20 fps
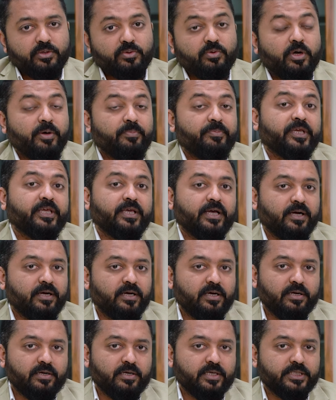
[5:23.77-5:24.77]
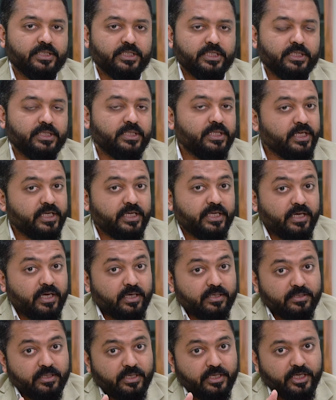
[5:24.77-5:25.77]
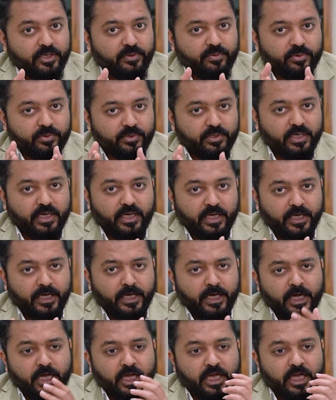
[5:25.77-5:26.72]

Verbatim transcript: तो हमें क्या करना चाहिए देखिए अक्सर ये होता है